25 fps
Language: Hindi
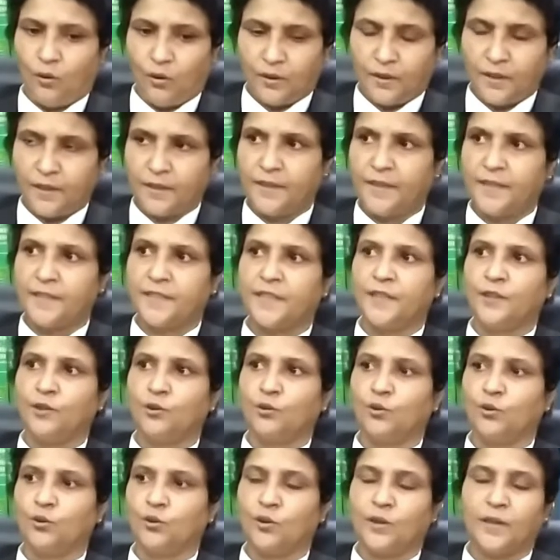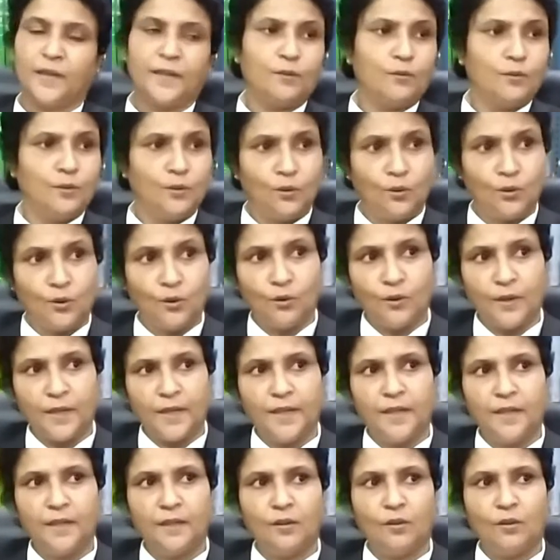ऑर्डर दे से लोड हो रहे हैं लोड हो
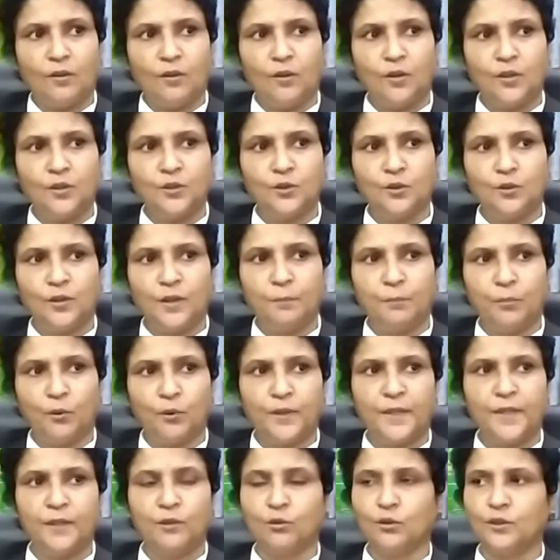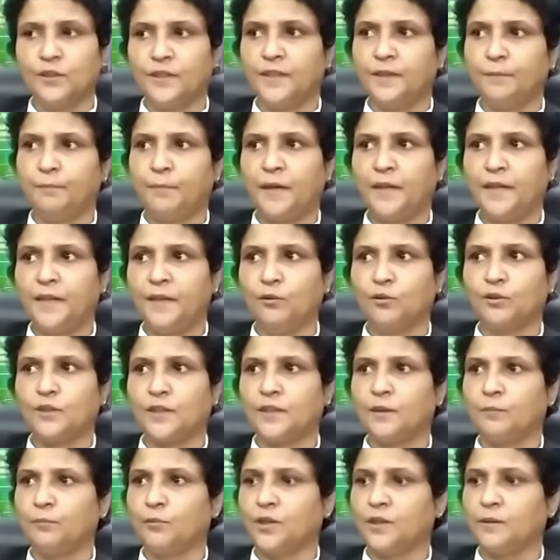रहे हैं और जो रिपोर्टिंग होती है पहले
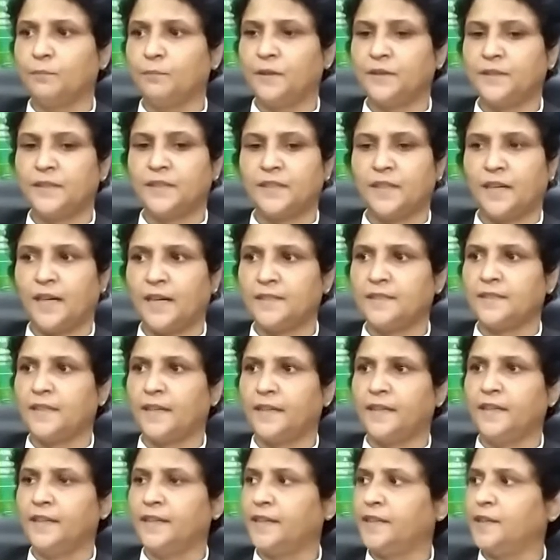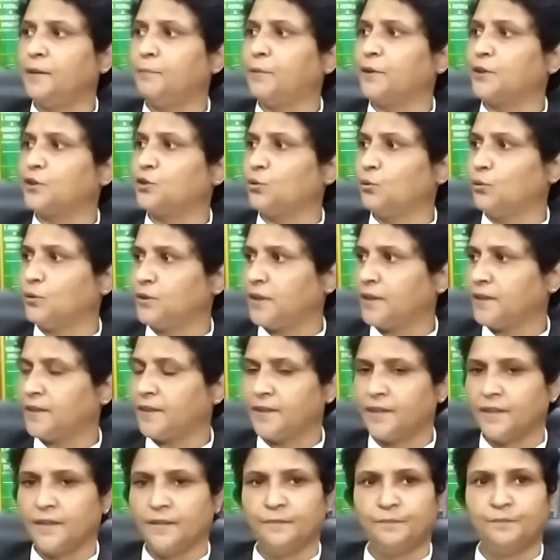होता था मुकदमा जैसे आज दाखिल करिए परसों हो
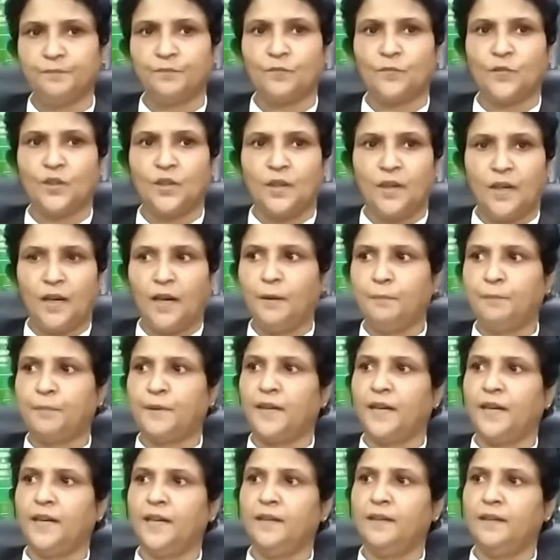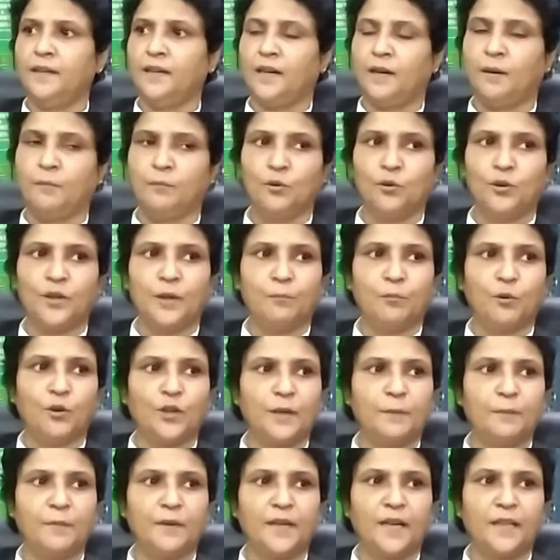जाता था जी अब क्या है हम लोग
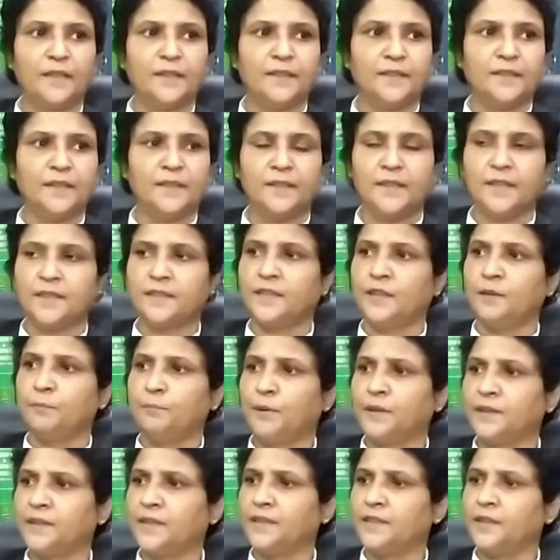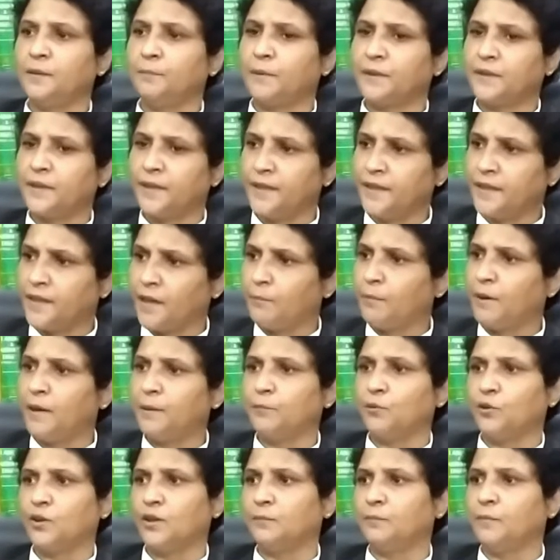रिपोर्टिंग में डाल देते हैं दस दिन पंद्रह दिन पता नहीं कब आए
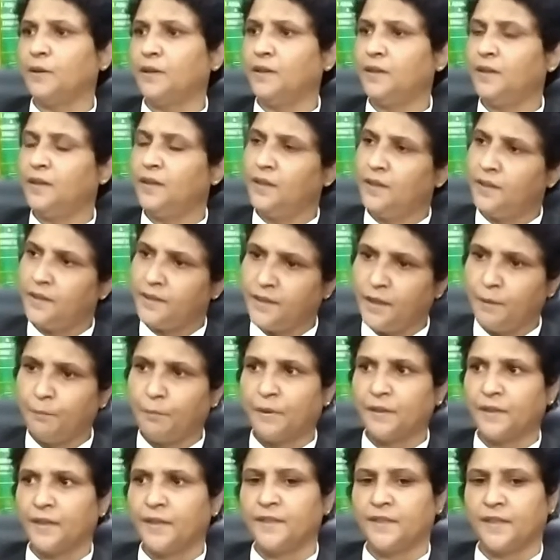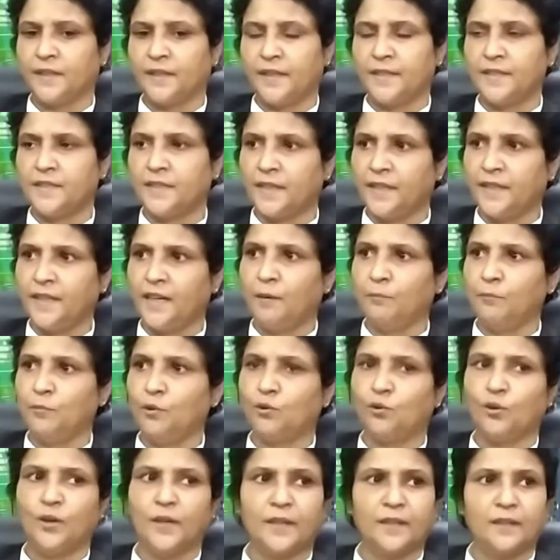मुकदमा ये पता नहीं चल रहा इसके लिए हम
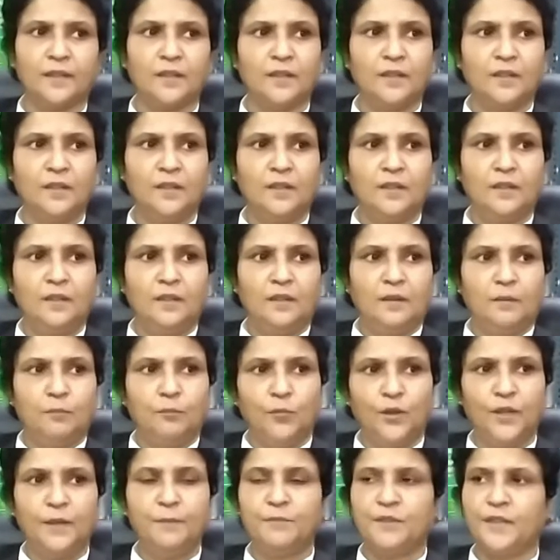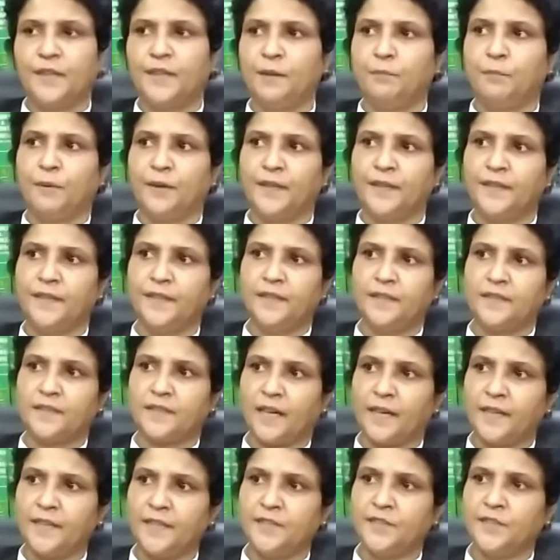लोग को एक मुहिम छेड़नी पड़ेगी कि
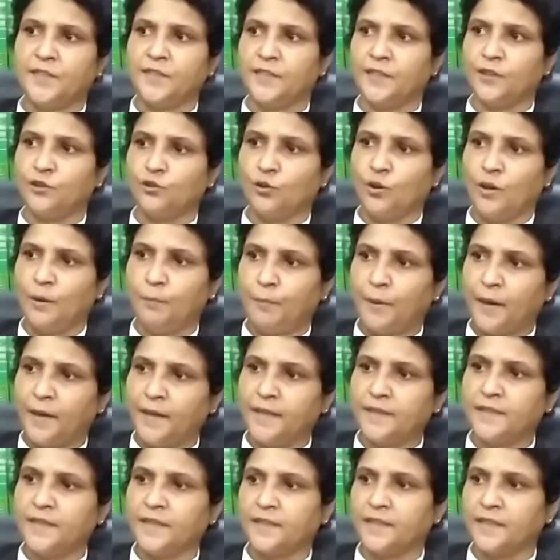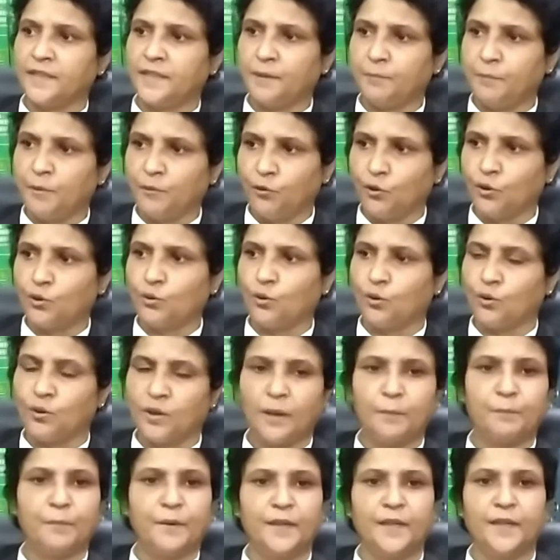सारी चीज़ें जो है पहले जैसी थी बिफोर
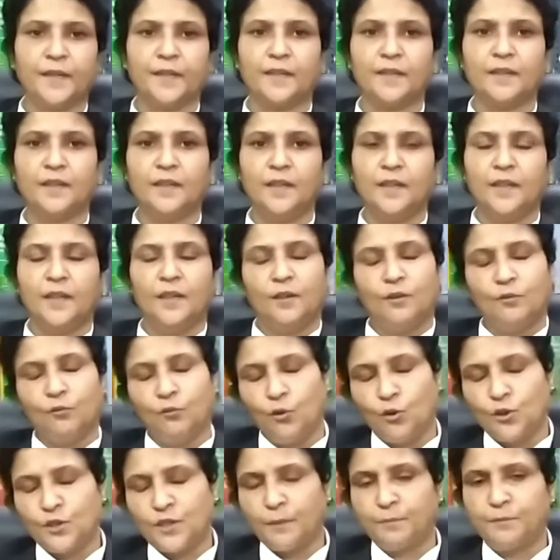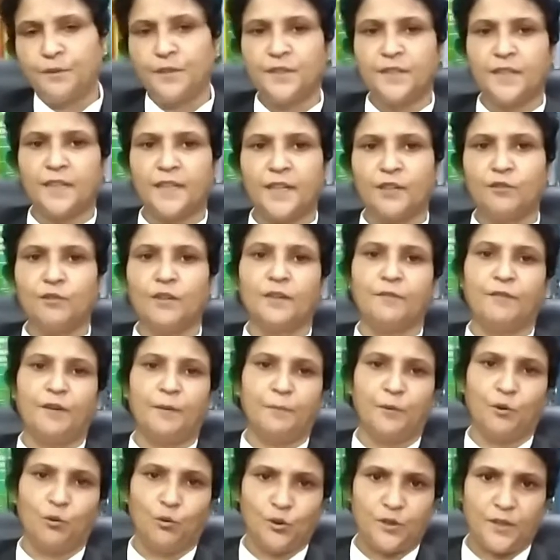कोरोना पीरियड वो सब चीज़ें रेगुलर वे
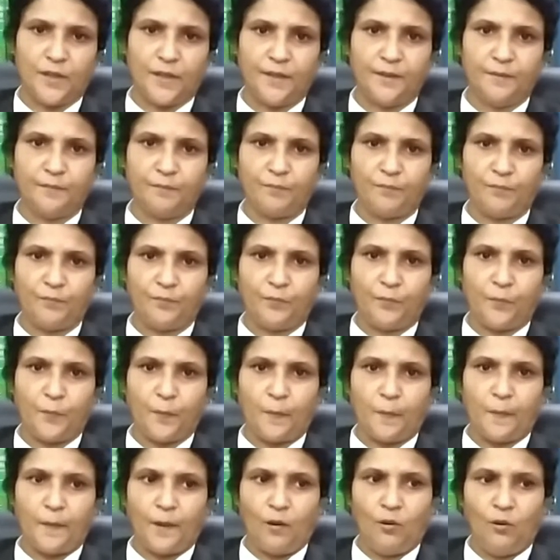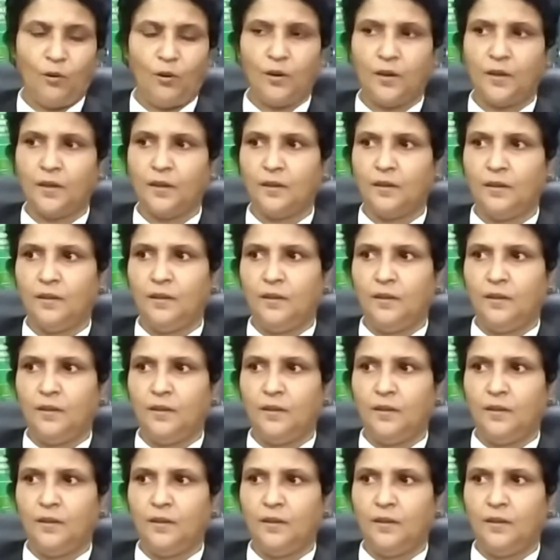में हो जाए हाँ। और